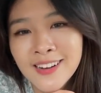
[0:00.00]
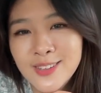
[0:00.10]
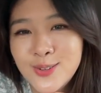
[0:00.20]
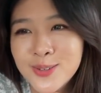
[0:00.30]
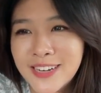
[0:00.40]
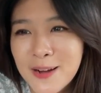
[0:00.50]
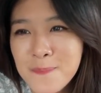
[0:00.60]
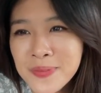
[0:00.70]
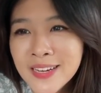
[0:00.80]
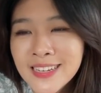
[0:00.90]
居然
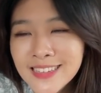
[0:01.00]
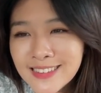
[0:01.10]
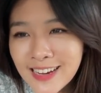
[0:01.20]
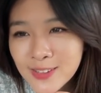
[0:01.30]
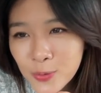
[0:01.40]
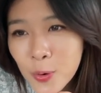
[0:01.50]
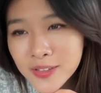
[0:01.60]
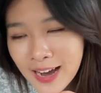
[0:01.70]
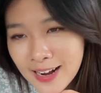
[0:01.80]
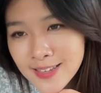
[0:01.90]
在堕
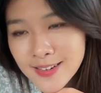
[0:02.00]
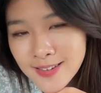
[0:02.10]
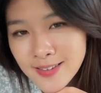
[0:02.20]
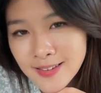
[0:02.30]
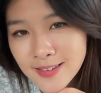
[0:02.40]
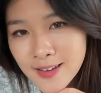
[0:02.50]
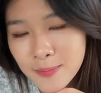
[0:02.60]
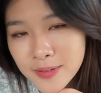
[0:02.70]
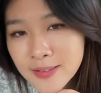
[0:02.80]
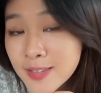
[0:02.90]
胎这个事情上
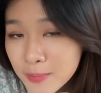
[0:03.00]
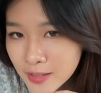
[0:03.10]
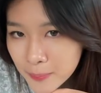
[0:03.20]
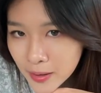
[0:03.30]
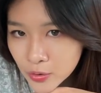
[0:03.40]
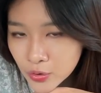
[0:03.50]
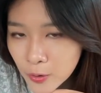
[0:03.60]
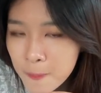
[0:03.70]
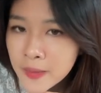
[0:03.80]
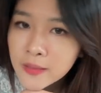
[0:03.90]
面这么的保守。